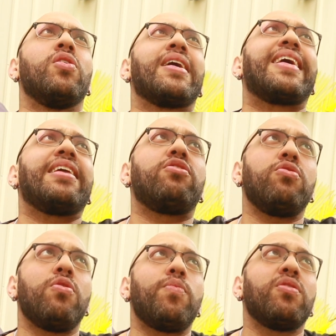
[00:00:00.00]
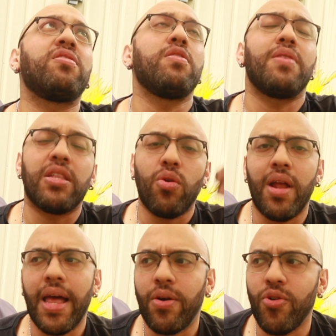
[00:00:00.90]
creyó por encima de
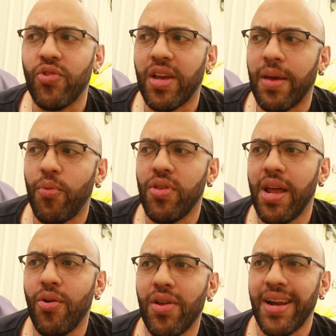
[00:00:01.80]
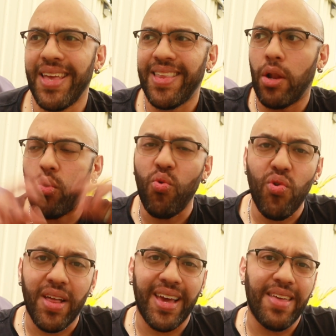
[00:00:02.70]
todas las cosas que podía lograr esta
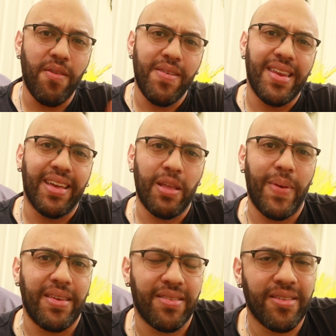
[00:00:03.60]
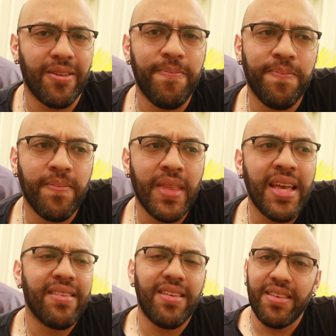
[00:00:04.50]
locura que es vivir en este país.
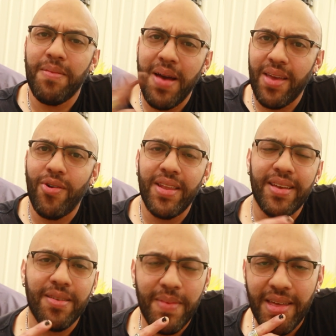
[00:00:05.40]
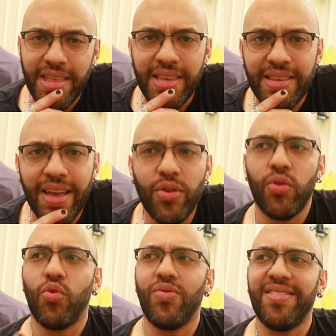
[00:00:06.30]
Si ese Michael de hace más de 10 años
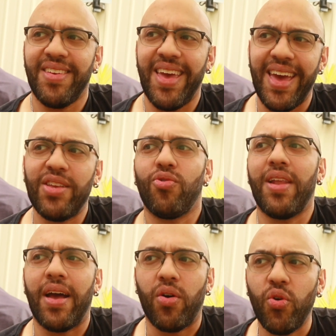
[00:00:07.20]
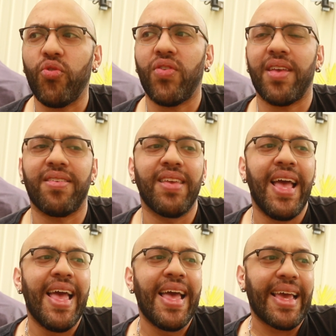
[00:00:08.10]
no hubiese hecho las cosas
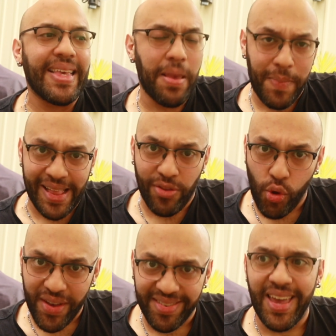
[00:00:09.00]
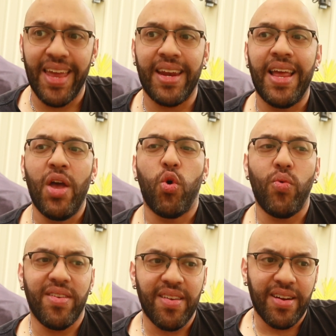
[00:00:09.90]
que se planteó hacer,
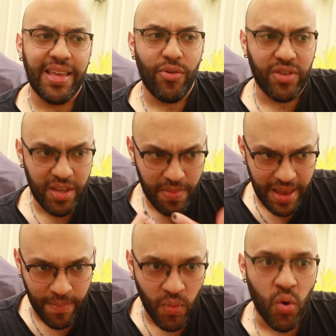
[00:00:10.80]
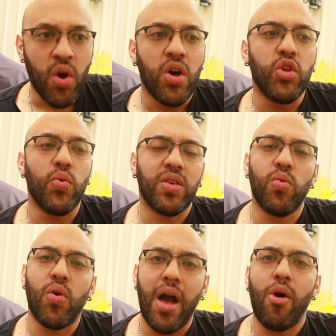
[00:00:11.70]
hubiese creído en sí mismo y hubiese
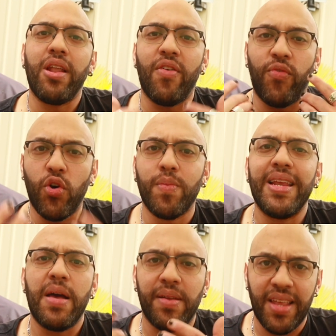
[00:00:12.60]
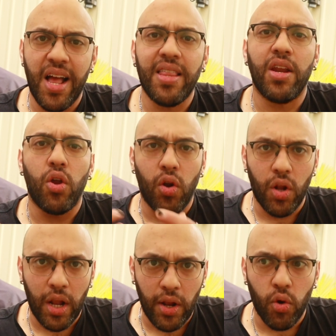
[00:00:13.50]
buscado la forma y la manera de
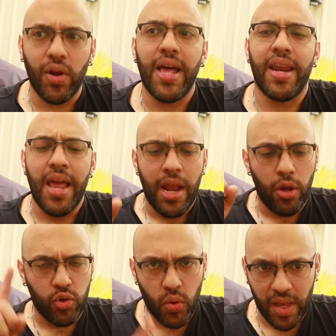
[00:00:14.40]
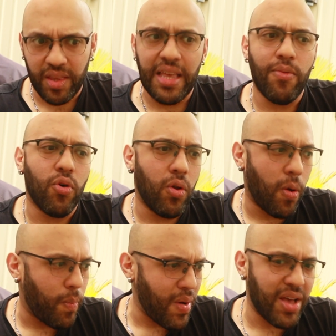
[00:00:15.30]
lograr los objetivos,
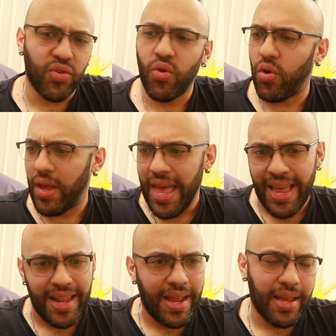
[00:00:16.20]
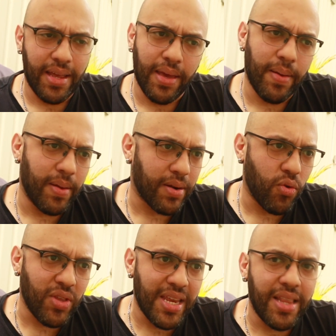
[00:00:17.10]
los pasos, la, eh,
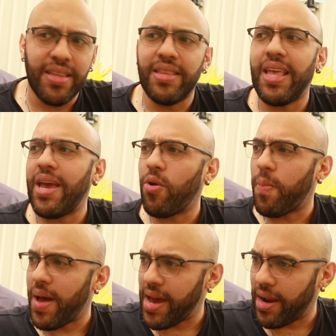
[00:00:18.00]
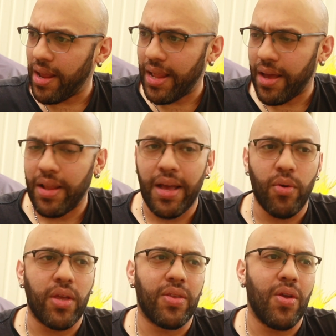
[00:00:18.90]
reunir el dinero, pagar la,
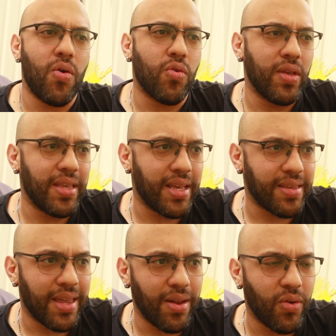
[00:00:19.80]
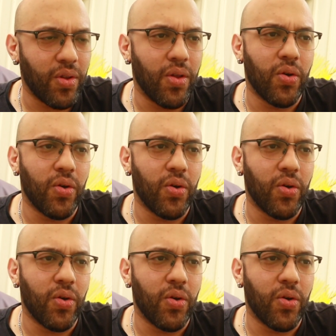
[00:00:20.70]
cuestión, eh, hacer los